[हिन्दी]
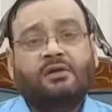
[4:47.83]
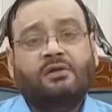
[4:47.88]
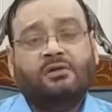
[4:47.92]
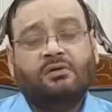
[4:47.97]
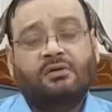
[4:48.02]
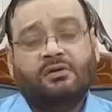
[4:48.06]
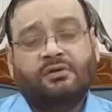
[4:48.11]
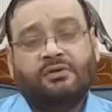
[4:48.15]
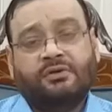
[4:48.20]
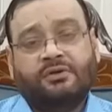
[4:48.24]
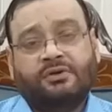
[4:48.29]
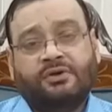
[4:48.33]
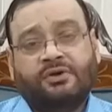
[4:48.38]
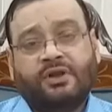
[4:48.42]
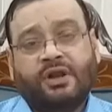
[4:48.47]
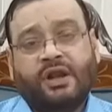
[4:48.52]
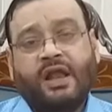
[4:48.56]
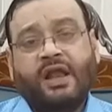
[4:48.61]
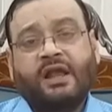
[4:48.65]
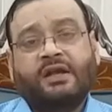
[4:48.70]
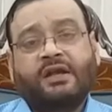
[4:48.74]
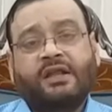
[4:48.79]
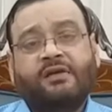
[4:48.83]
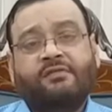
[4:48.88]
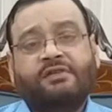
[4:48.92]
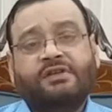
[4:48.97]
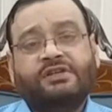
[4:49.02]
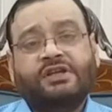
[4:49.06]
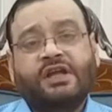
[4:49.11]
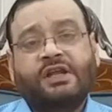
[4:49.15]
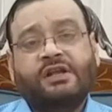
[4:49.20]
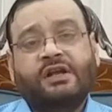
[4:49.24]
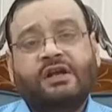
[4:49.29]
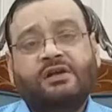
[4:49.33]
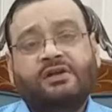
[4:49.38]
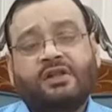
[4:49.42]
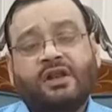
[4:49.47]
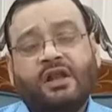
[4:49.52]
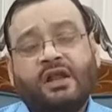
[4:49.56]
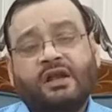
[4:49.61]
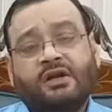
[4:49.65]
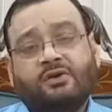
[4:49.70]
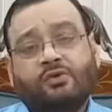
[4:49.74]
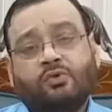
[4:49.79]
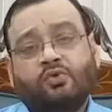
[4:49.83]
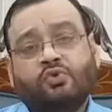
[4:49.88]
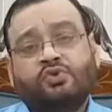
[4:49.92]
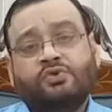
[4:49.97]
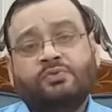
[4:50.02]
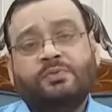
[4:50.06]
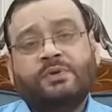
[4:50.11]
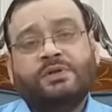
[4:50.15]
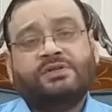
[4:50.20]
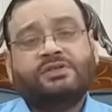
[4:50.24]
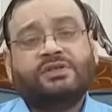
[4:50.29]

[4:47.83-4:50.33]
ट्रैक्ट है वेजाइनल ट्रैक्ट उसमें